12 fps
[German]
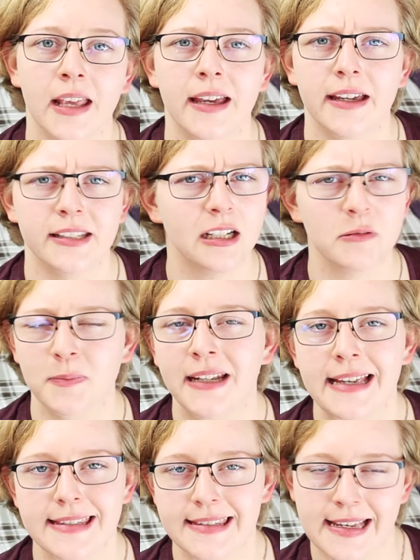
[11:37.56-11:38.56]
Ich glaube, ich
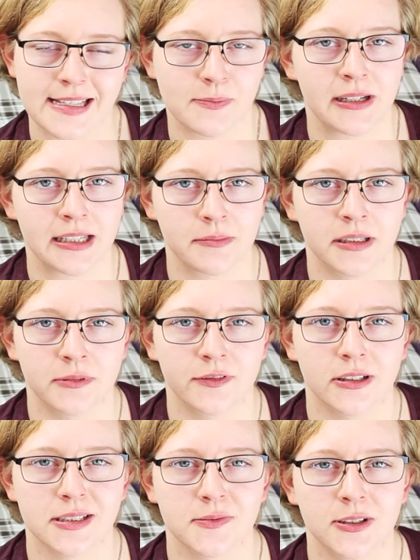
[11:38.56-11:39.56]
belasse es erstmal dabei, bevor
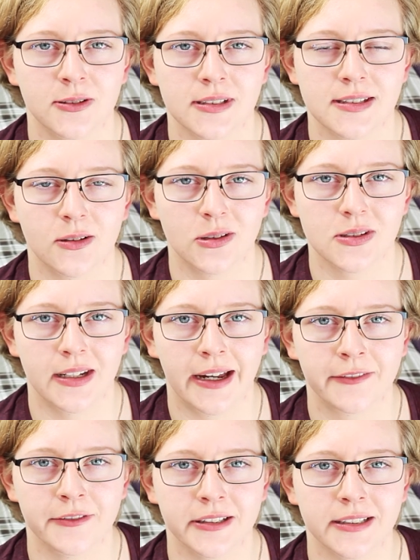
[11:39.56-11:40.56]
das Video jetzt doch zu
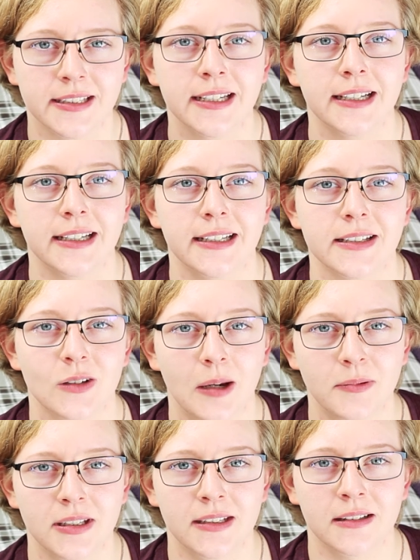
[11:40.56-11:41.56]
lang wird. So
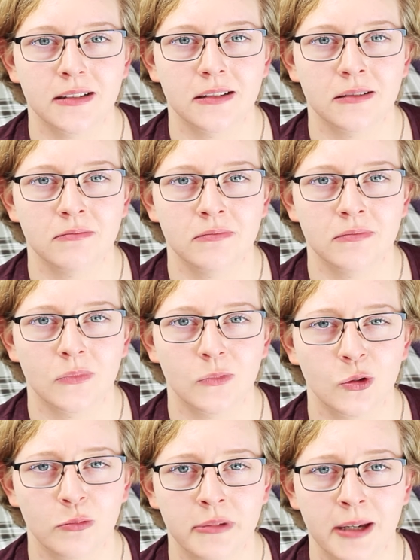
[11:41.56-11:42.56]
habt ihr ähm,
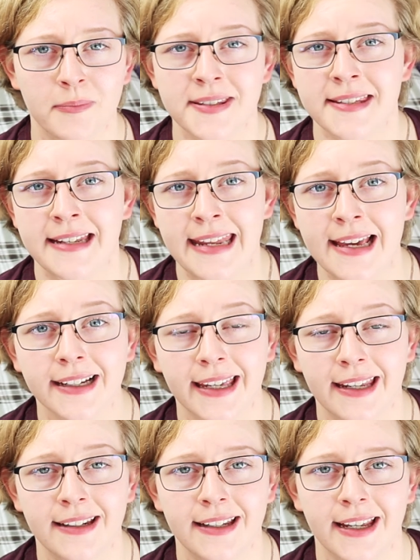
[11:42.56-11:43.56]
mir ein bisschen näher
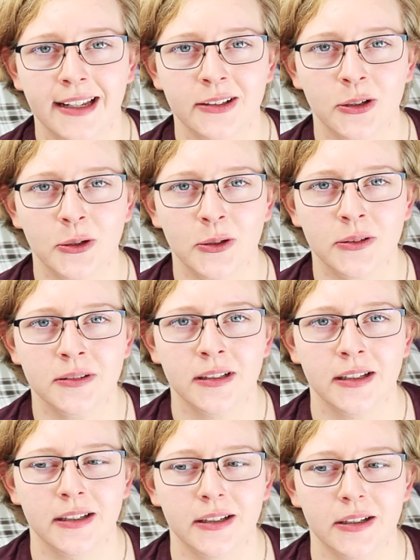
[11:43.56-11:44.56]
kennenlernen können
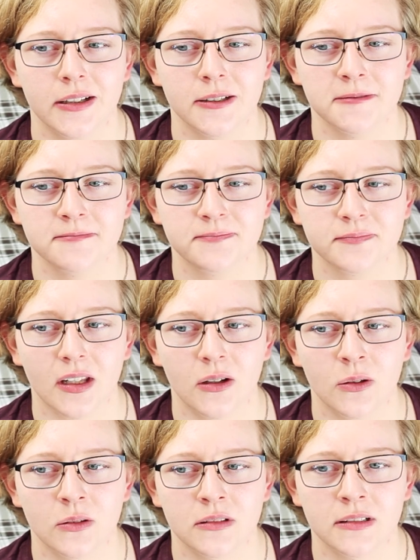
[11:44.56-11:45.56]

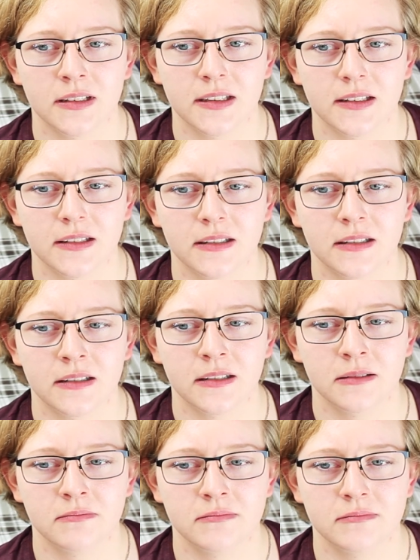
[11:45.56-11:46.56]
und
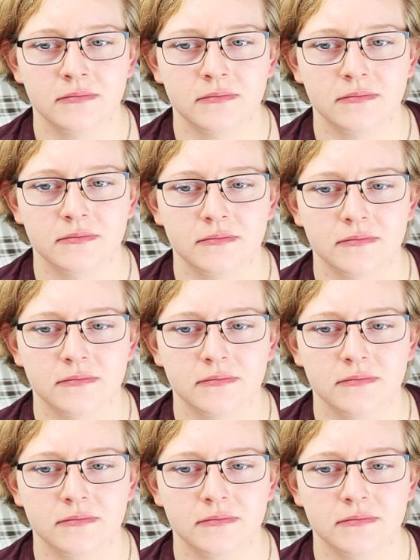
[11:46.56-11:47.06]
ähm,